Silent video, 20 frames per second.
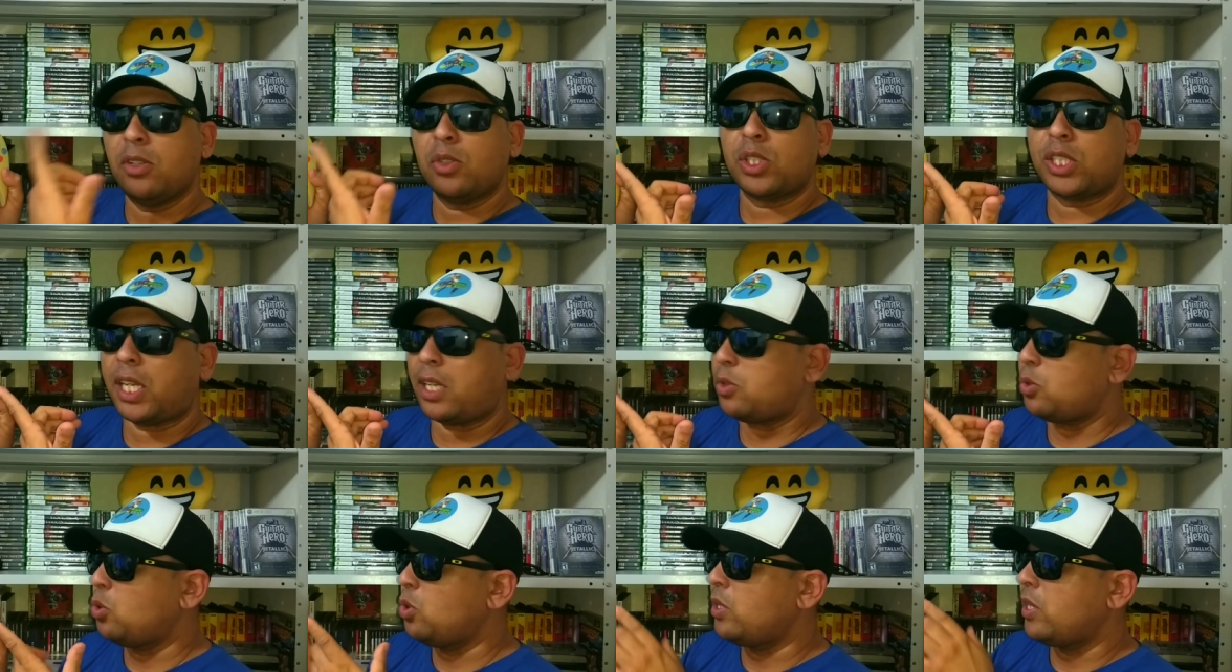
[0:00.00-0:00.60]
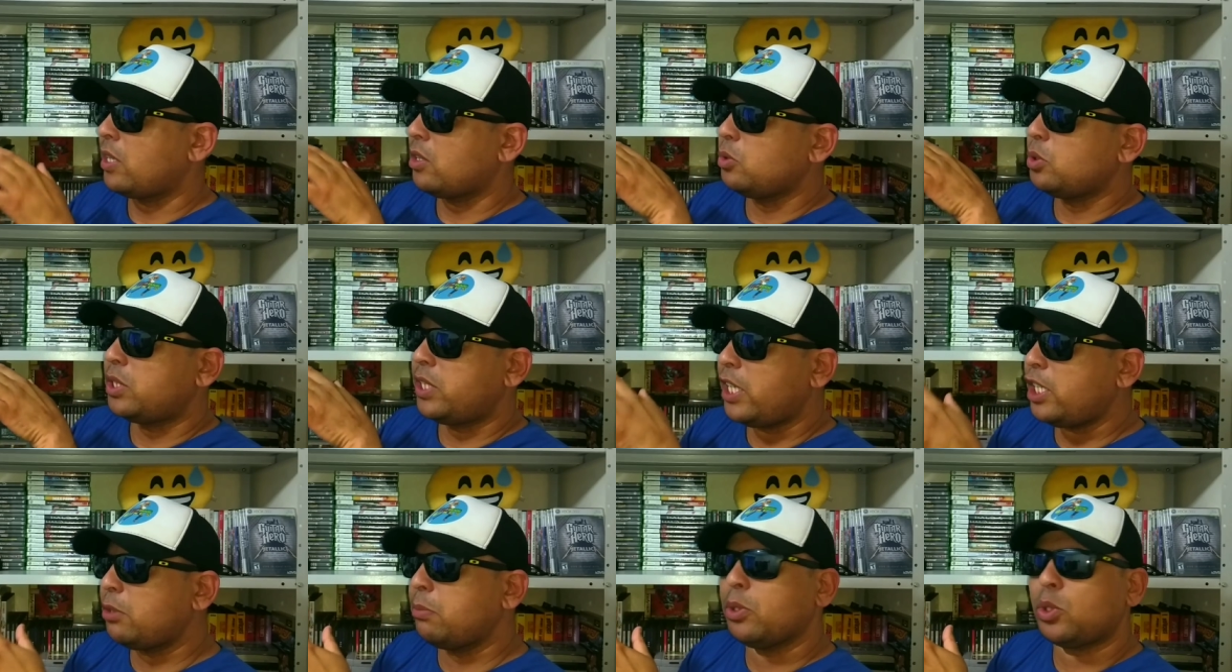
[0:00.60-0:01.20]
e no Saturno eram
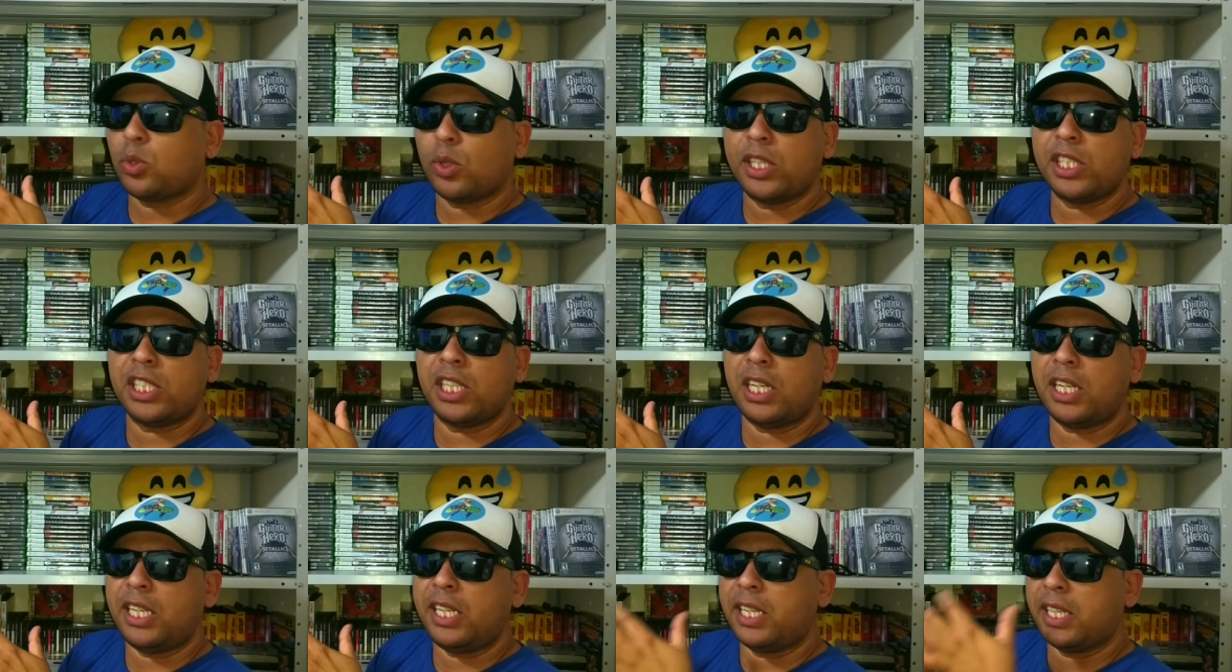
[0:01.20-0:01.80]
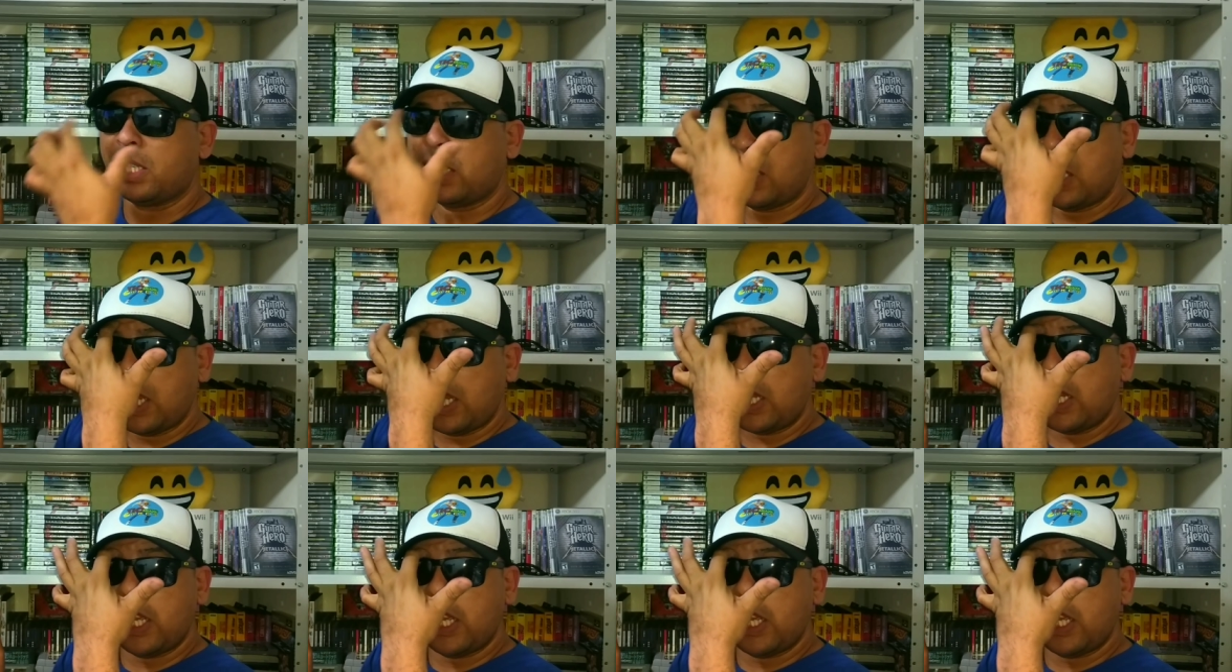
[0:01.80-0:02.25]
seis botões em linha.